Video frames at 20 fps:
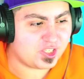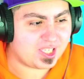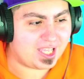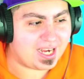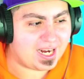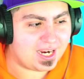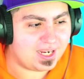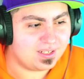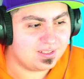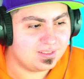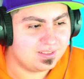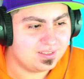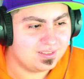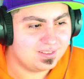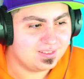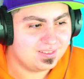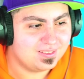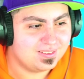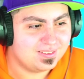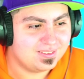Ci sarà?
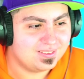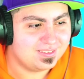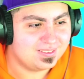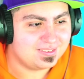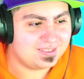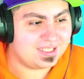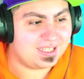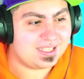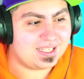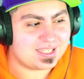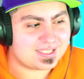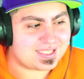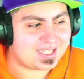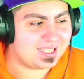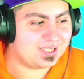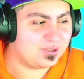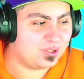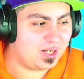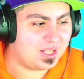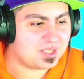Eh, gli ha
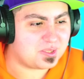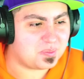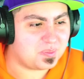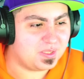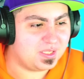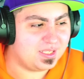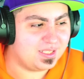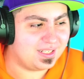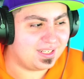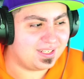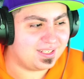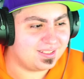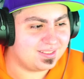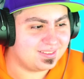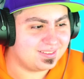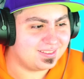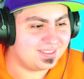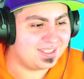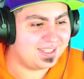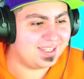staccato la
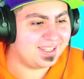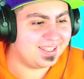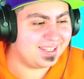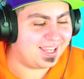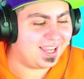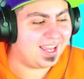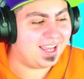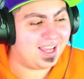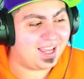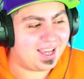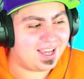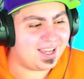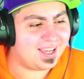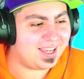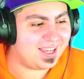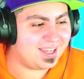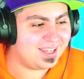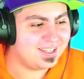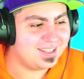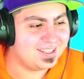spina. Eh, ah, ah,
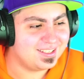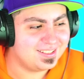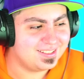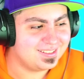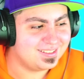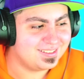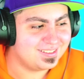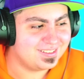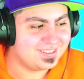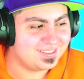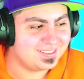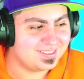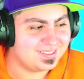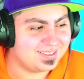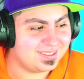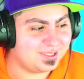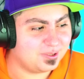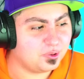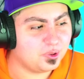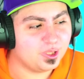ah. ah.
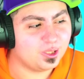Eh,